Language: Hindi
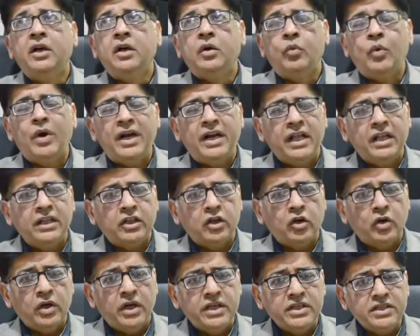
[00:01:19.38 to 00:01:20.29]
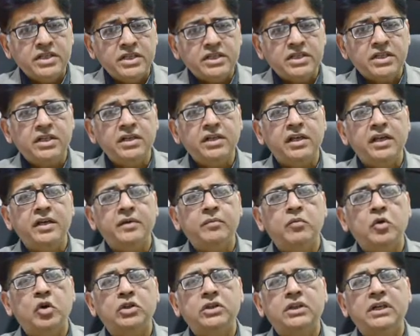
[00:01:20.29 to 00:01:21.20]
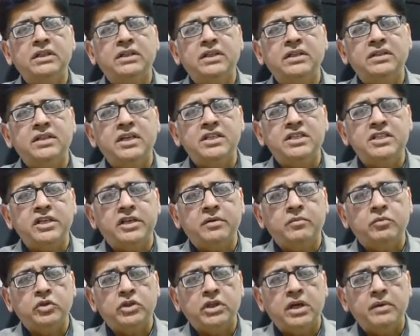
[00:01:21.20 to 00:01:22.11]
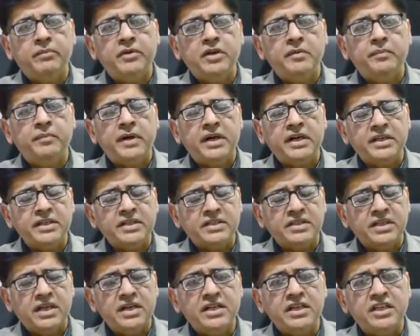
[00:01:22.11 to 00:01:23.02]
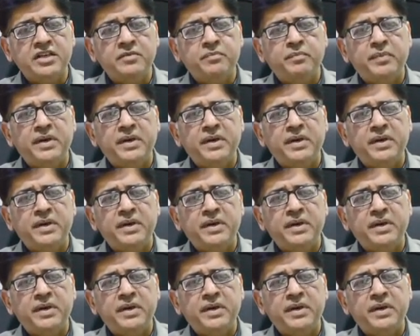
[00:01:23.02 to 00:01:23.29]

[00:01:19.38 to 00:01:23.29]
वर्ल्ड हेल्थ ऑर्गेनाइजेशन के एक मोहतात अंदाजे के मुताबिक पाकिस्तान की